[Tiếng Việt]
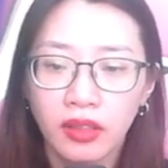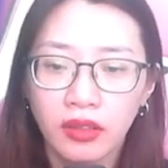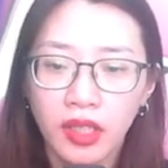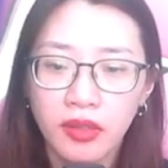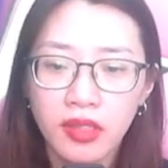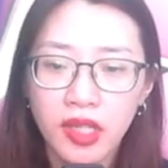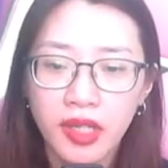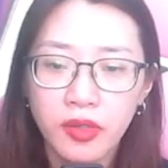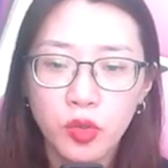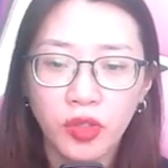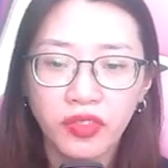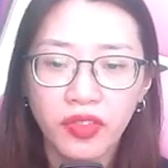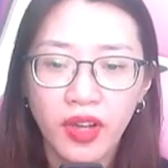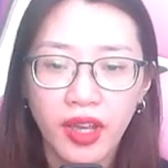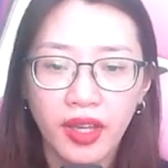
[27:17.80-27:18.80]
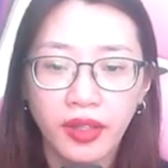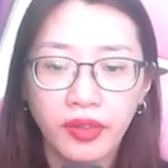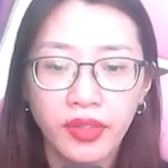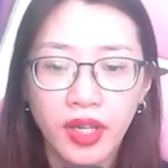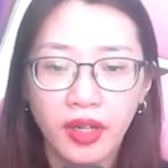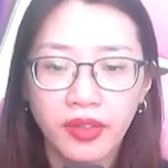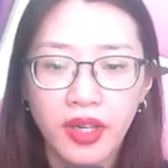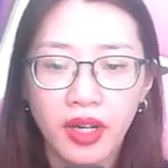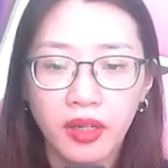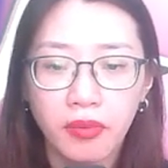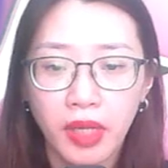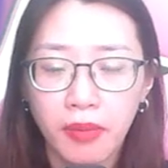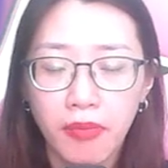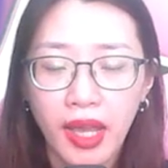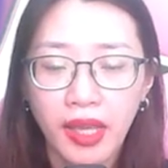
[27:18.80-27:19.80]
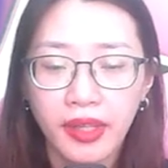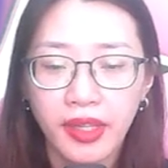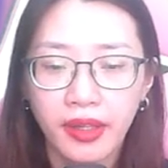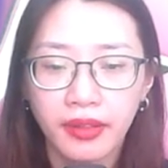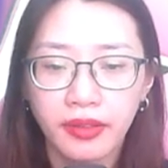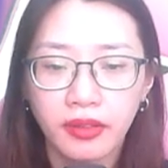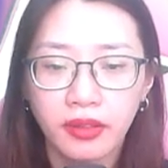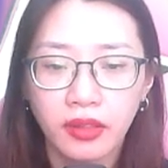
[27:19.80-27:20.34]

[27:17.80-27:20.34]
Tính linh của Phệ dần dần bị ma diệt,